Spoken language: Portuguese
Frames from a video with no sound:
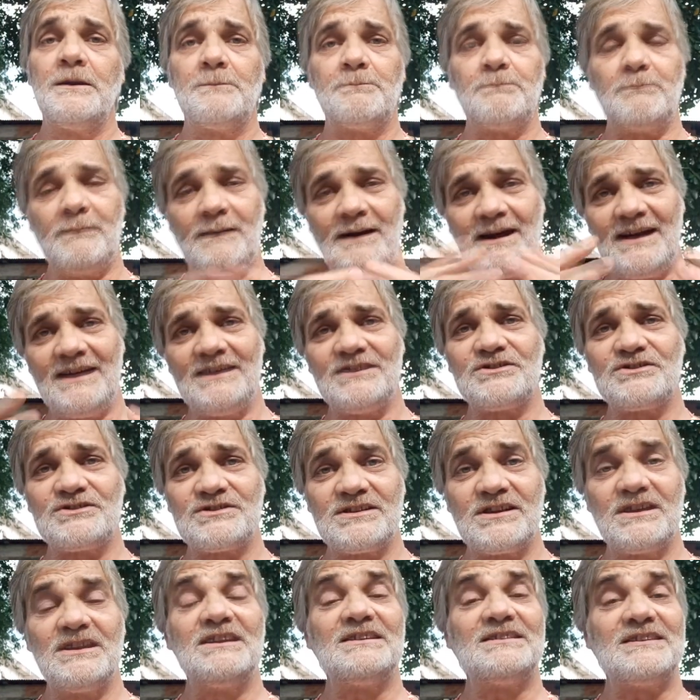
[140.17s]

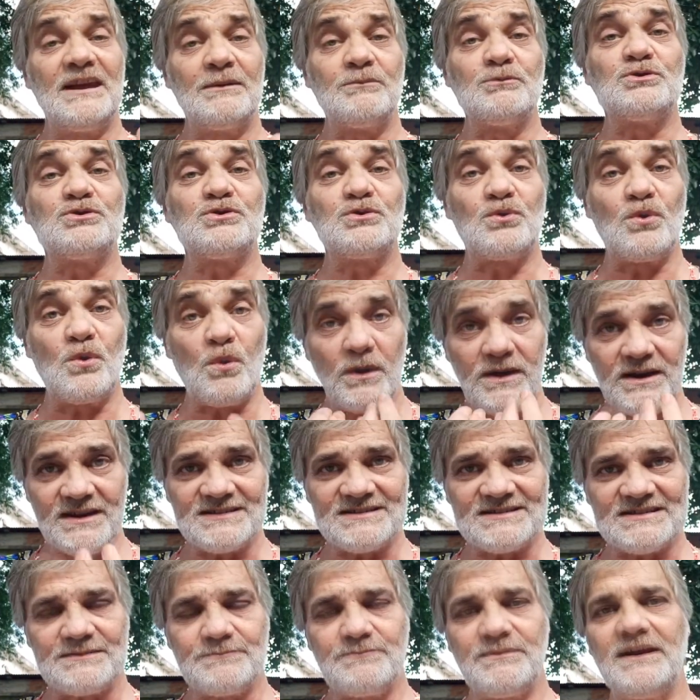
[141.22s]
mas temos o
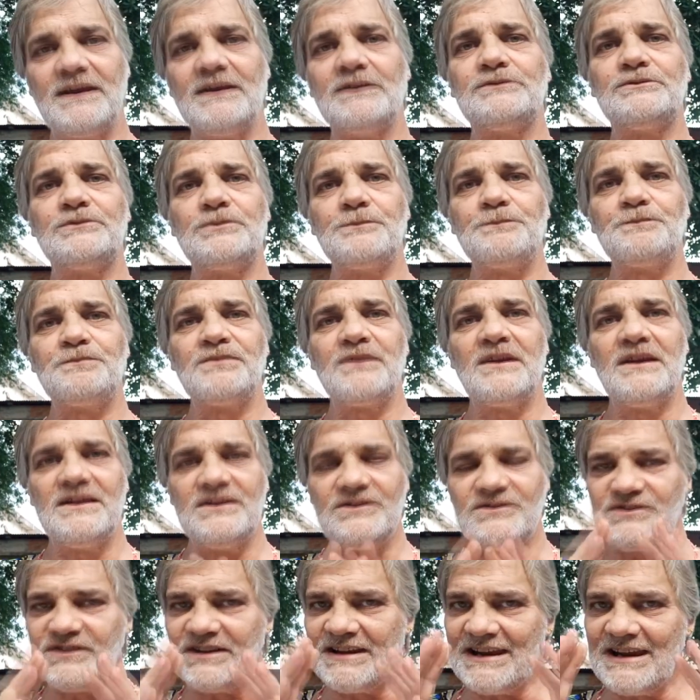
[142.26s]
conhecimento
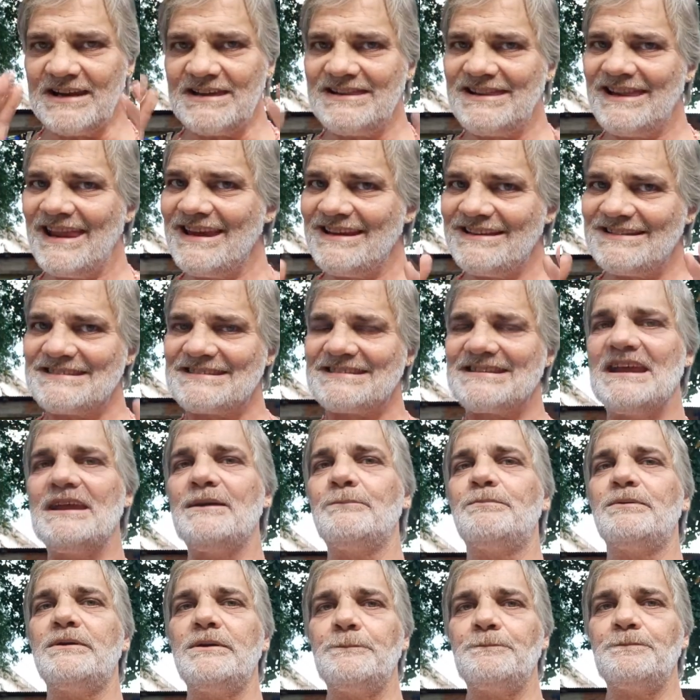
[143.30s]
de que nem
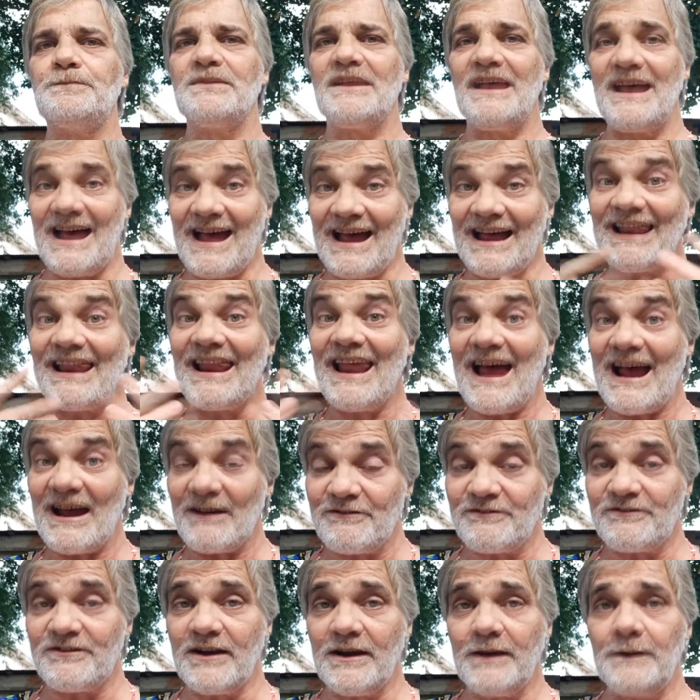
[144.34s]
sempre a
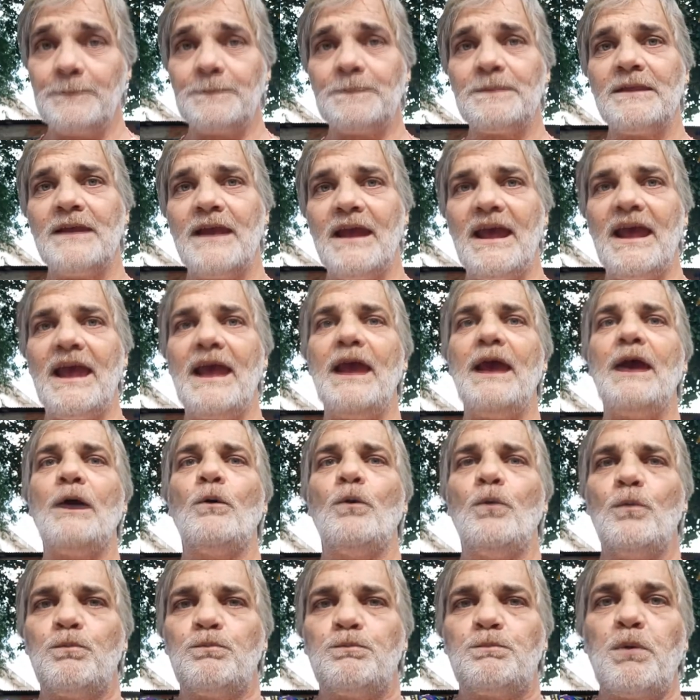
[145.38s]
Aláfia é
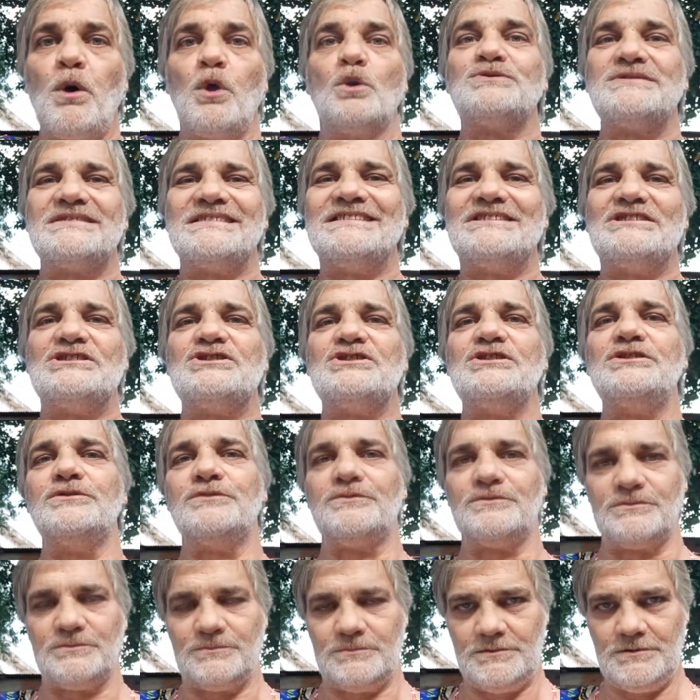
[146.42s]
o
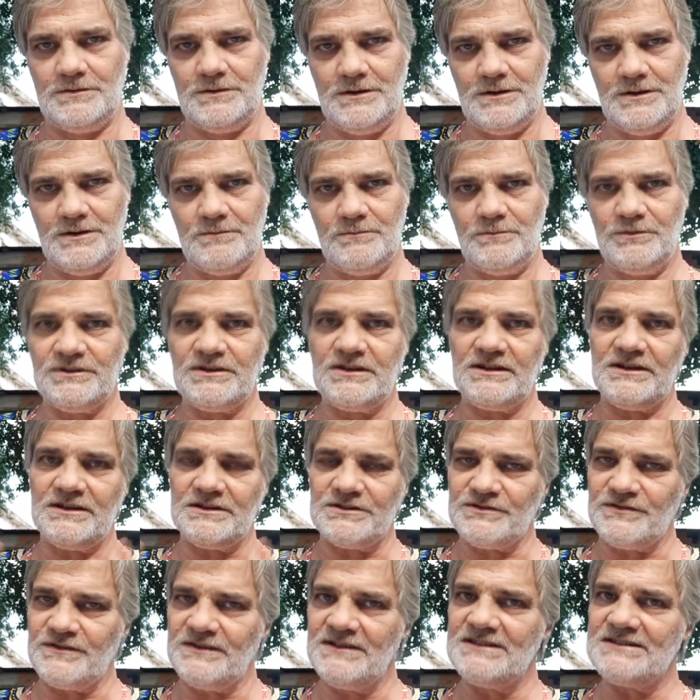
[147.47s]
positivo. Muitas
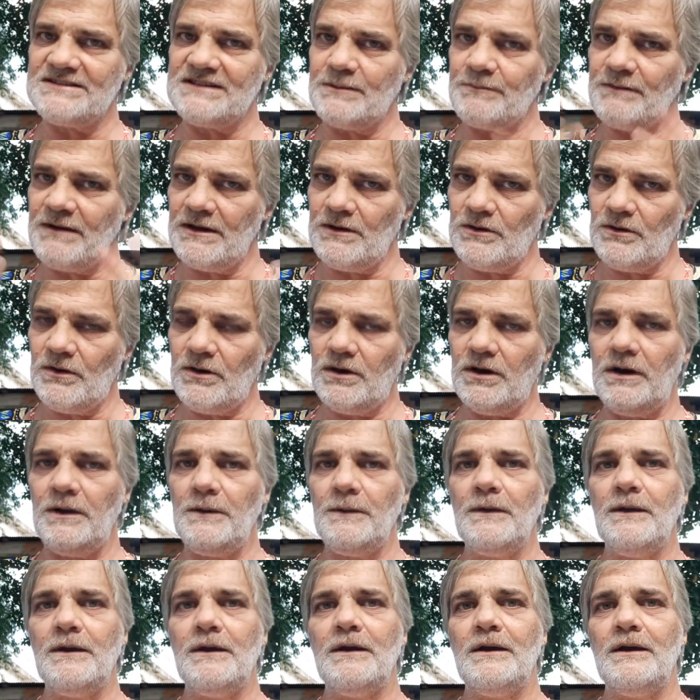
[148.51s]
das vezes é melhor
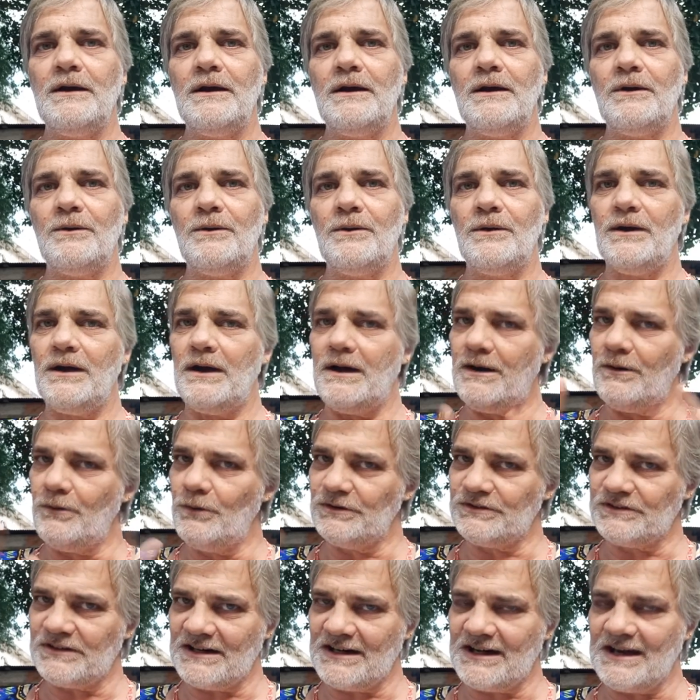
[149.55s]
a
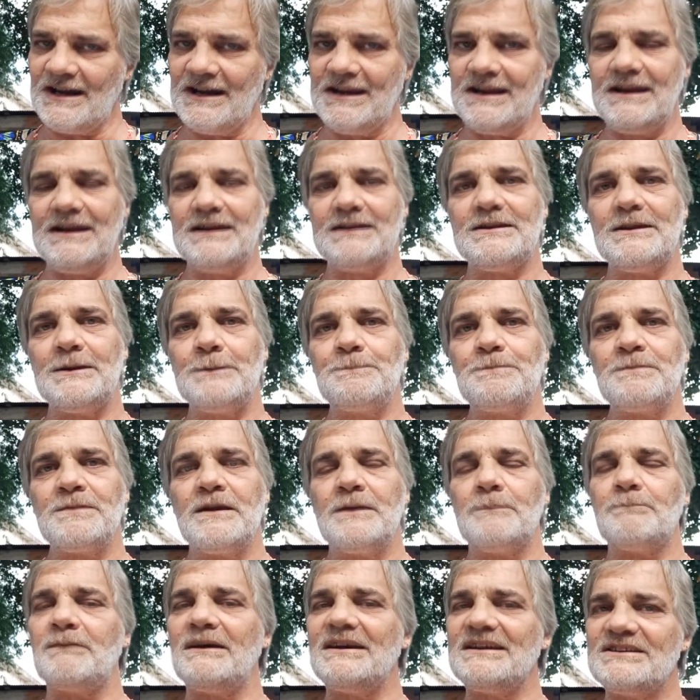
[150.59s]
outra caída,
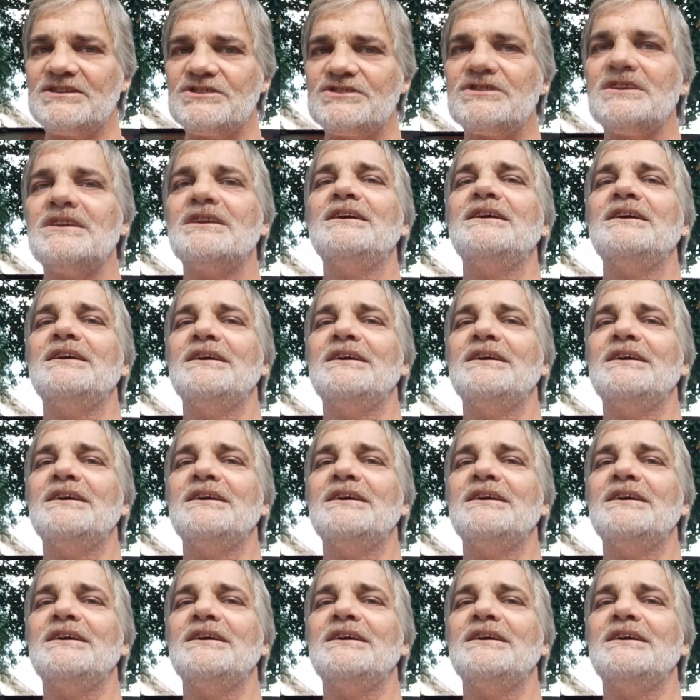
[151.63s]
mas